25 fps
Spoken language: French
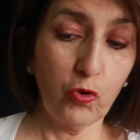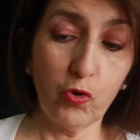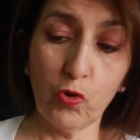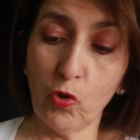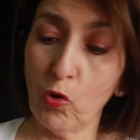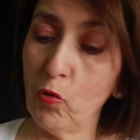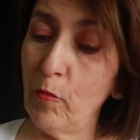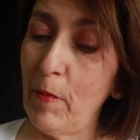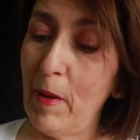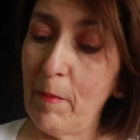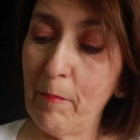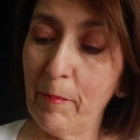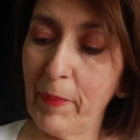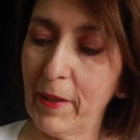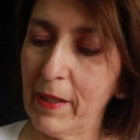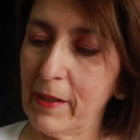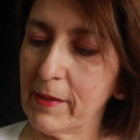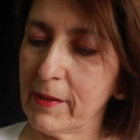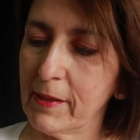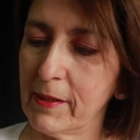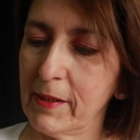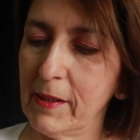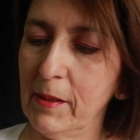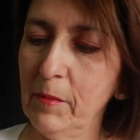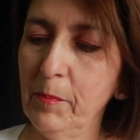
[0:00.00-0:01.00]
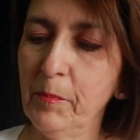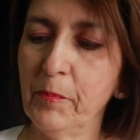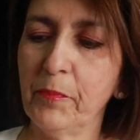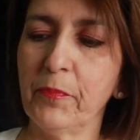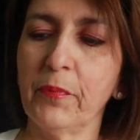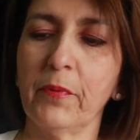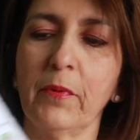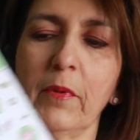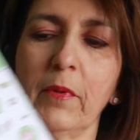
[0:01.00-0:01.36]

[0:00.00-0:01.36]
Toujours le même principe.